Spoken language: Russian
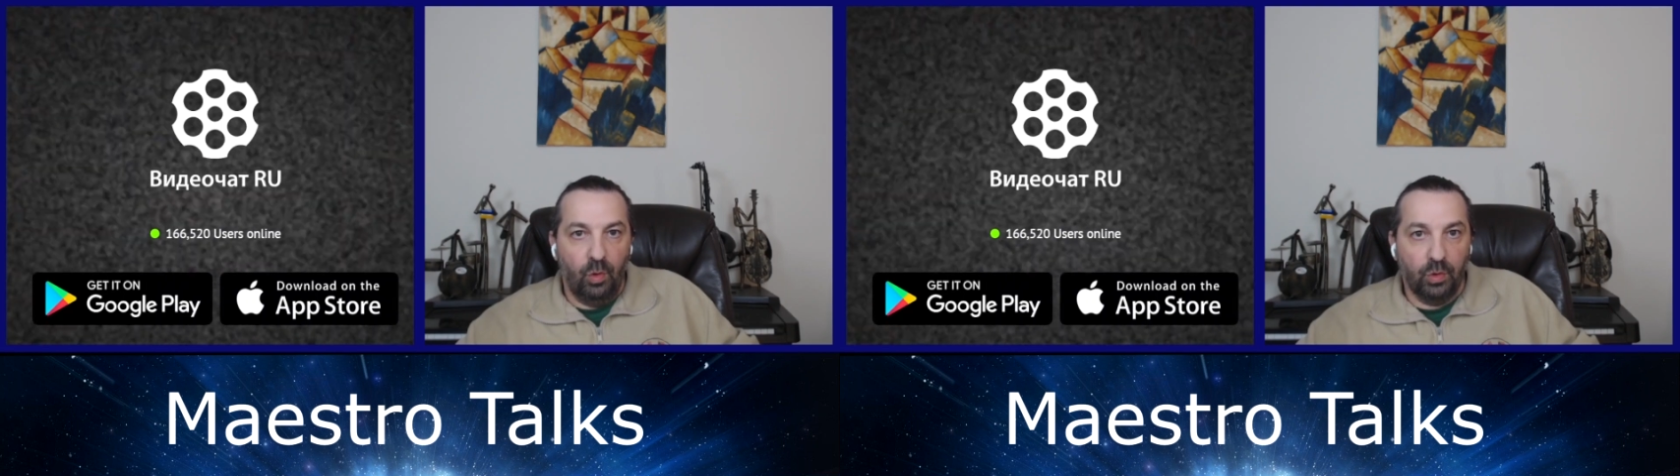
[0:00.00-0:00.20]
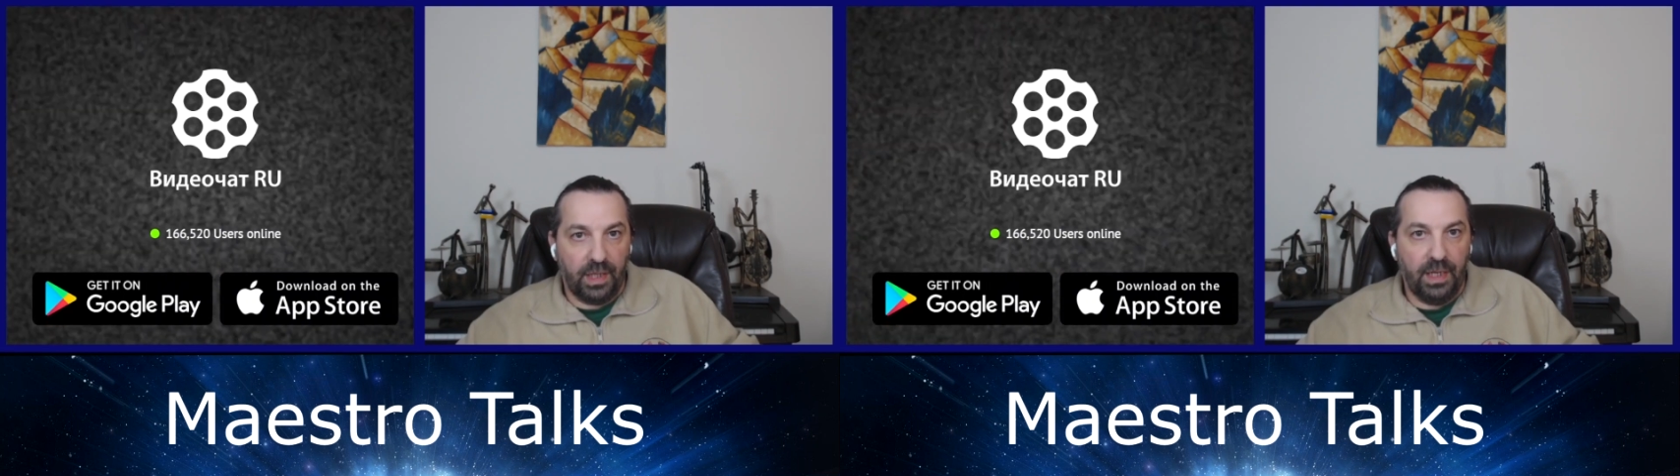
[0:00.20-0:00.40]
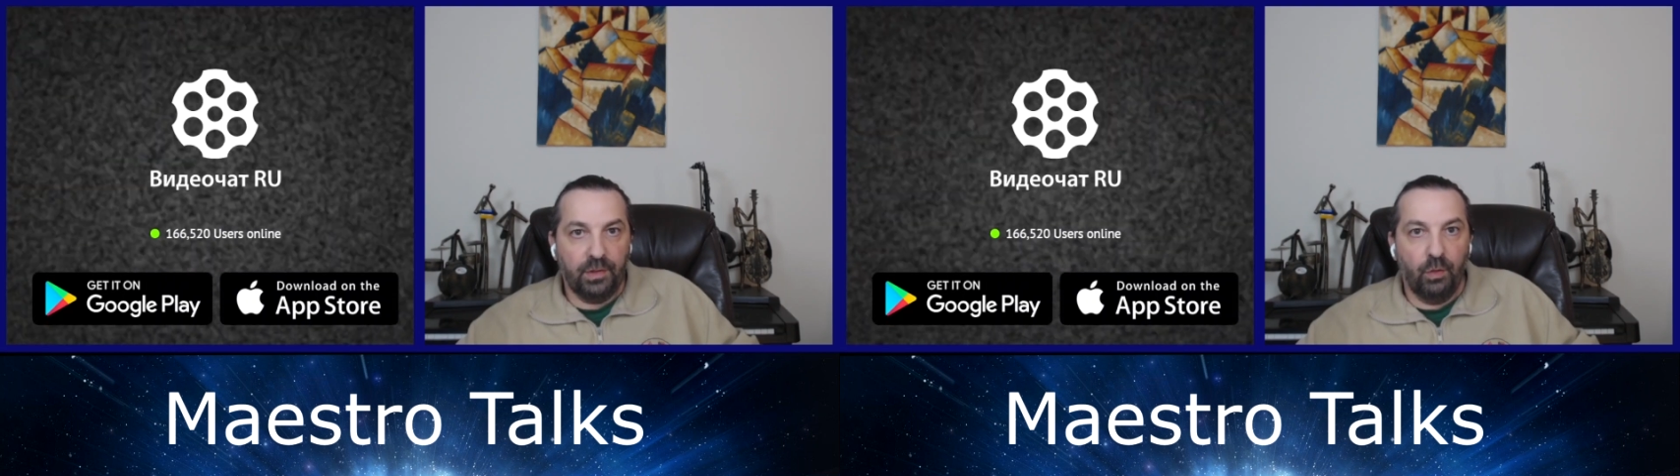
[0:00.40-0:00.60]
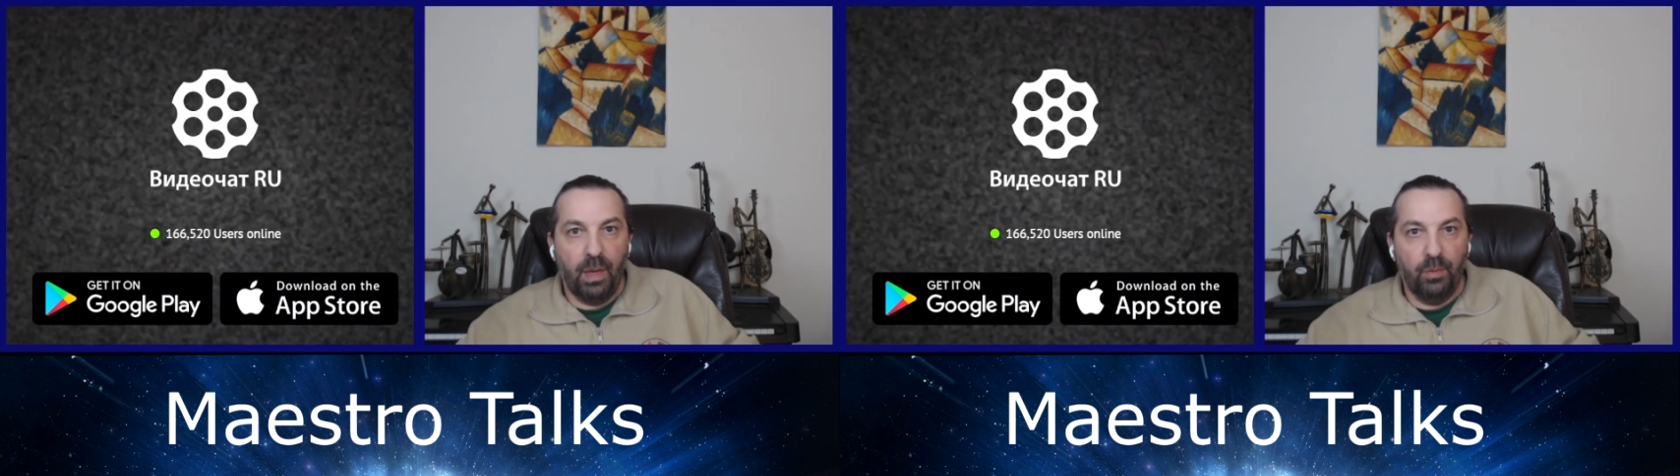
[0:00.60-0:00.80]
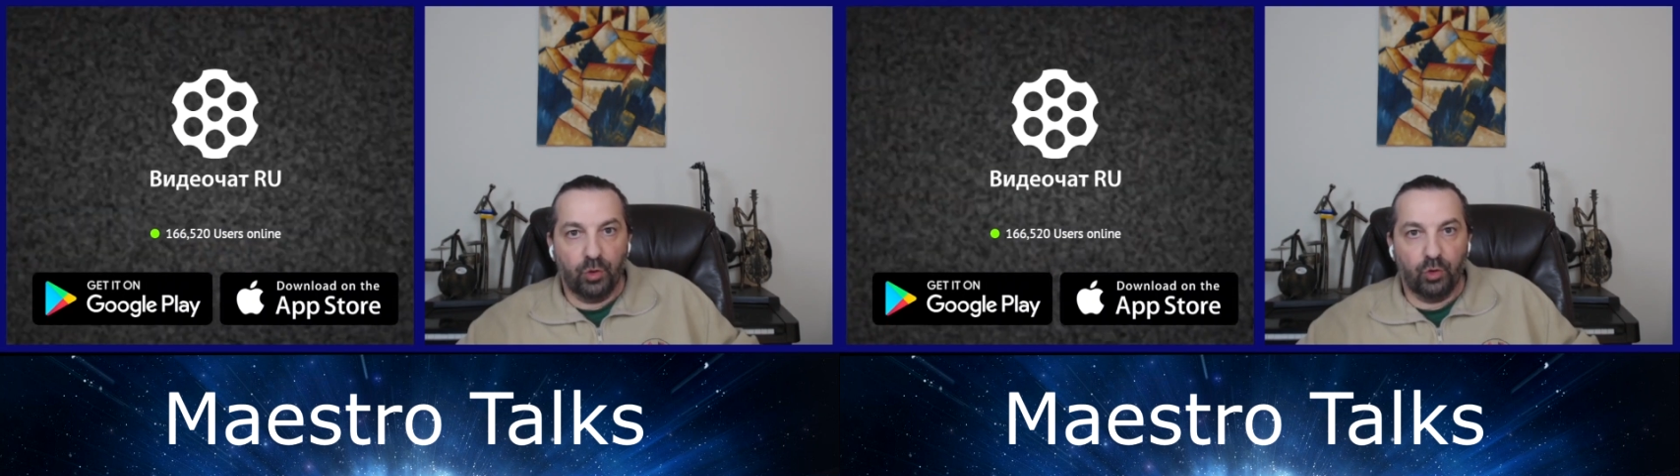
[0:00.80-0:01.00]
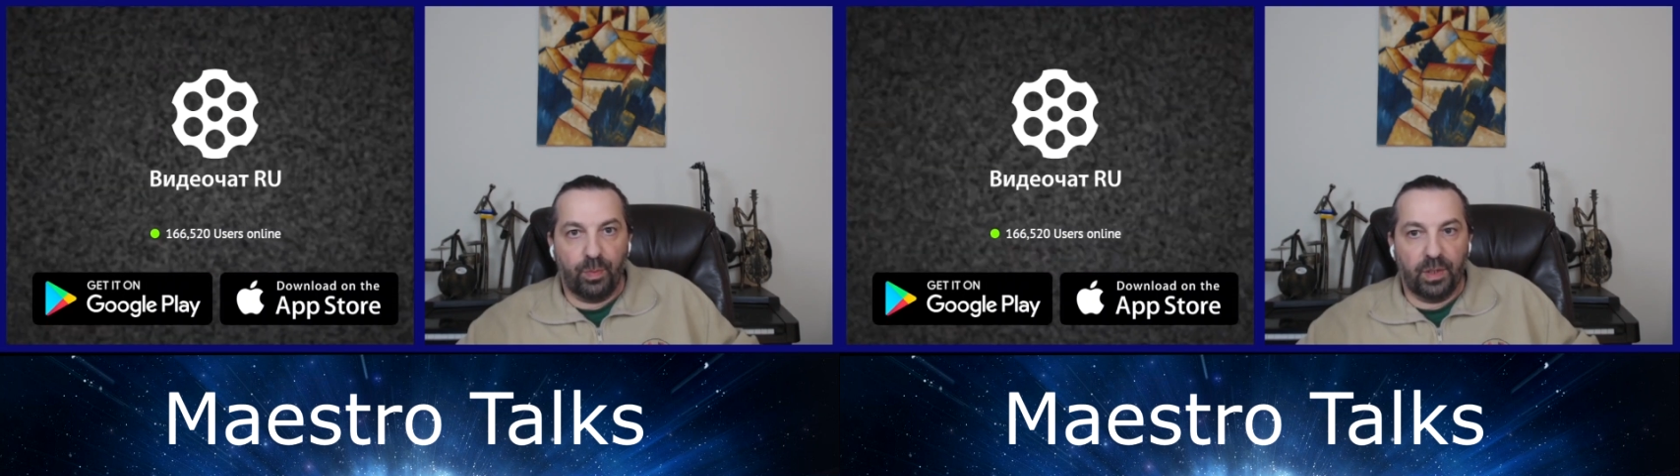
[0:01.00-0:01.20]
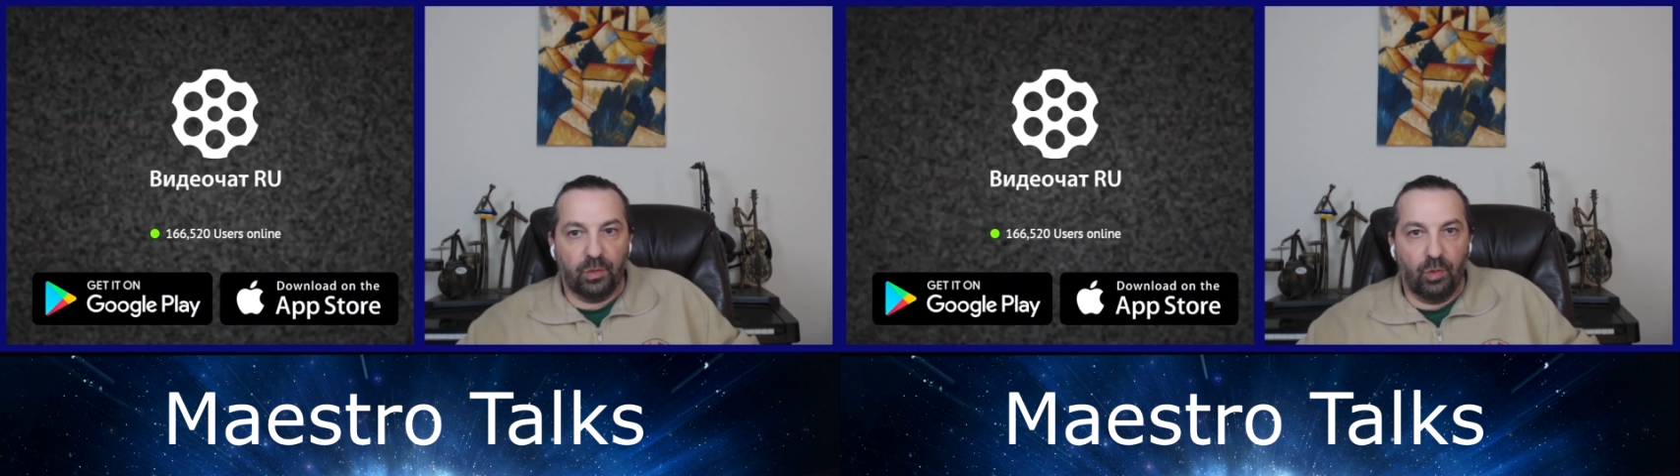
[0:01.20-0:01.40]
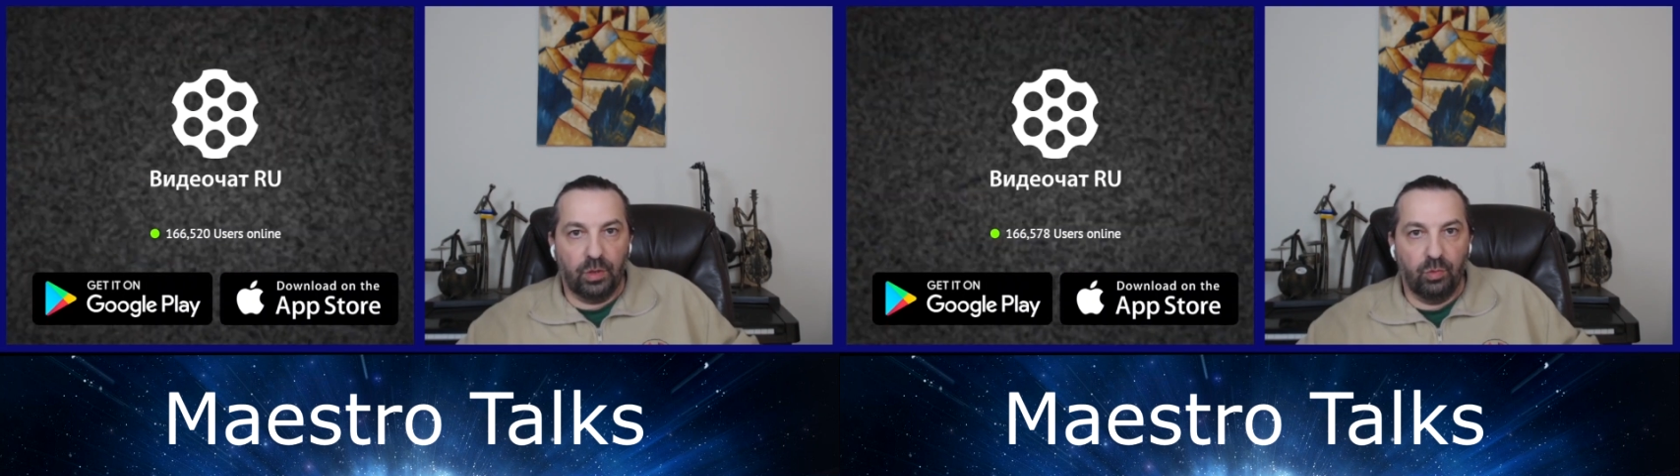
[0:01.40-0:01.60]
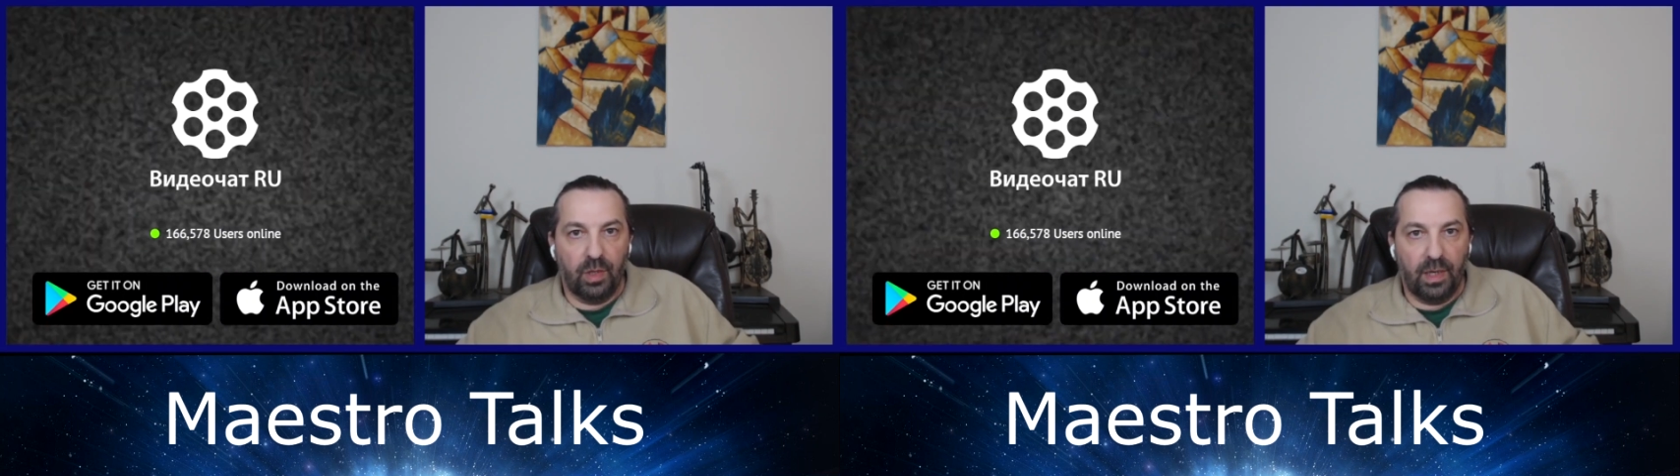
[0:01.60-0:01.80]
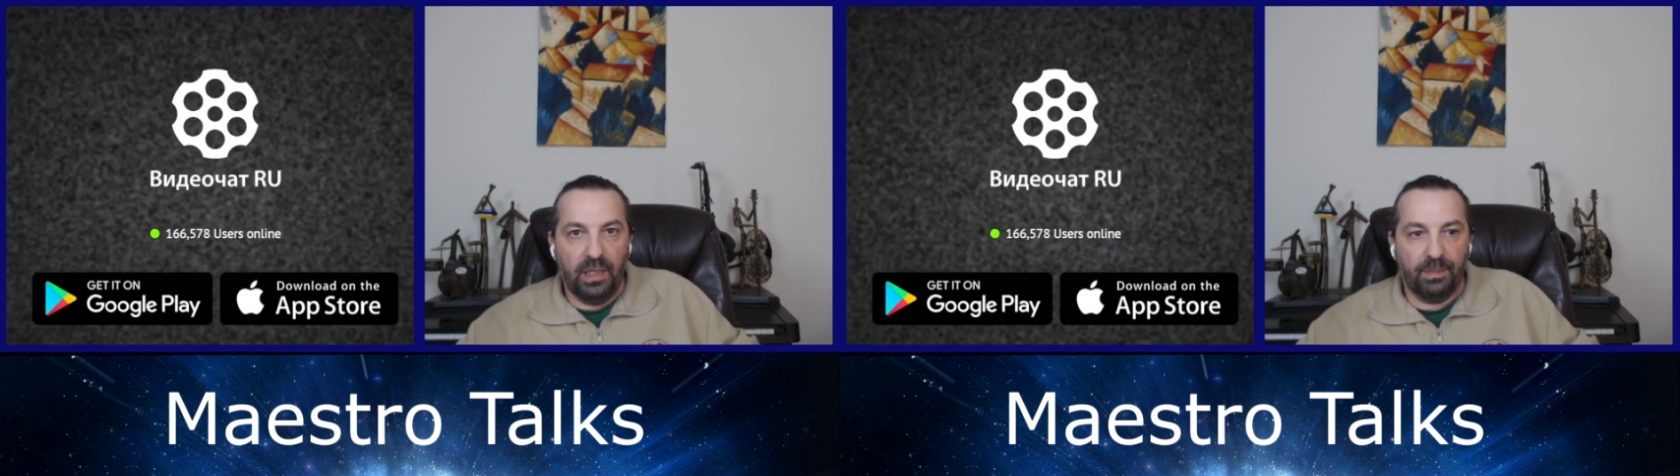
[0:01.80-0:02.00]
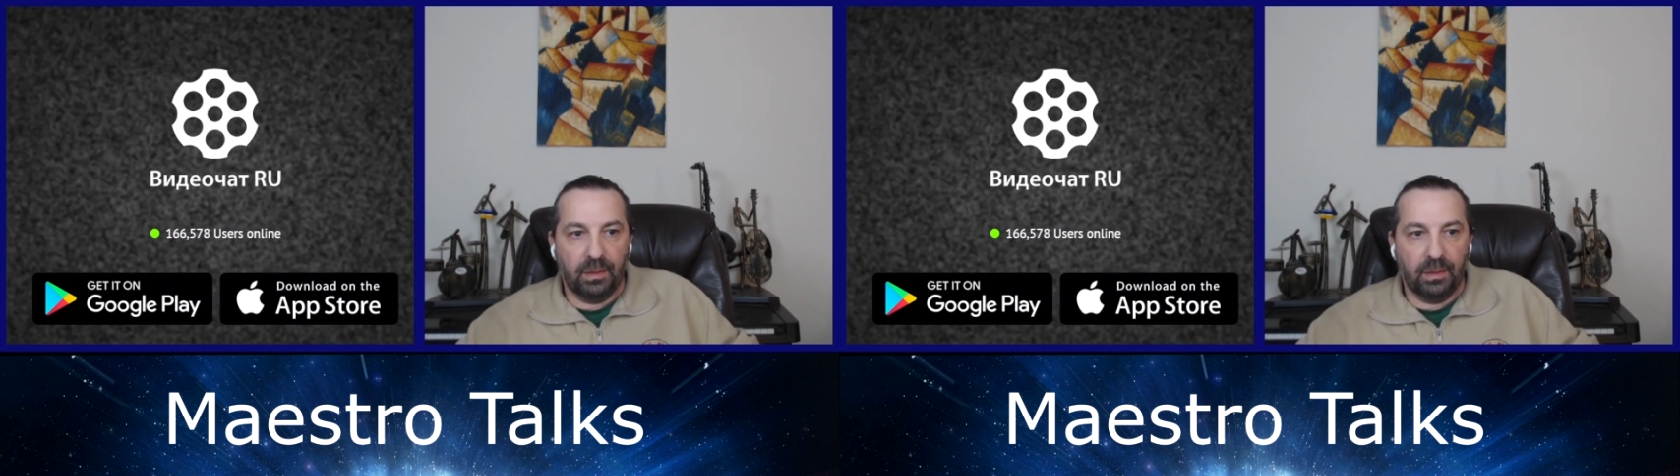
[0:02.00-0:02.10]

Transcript: он, скорее всего, поймет, что происходит в Украине,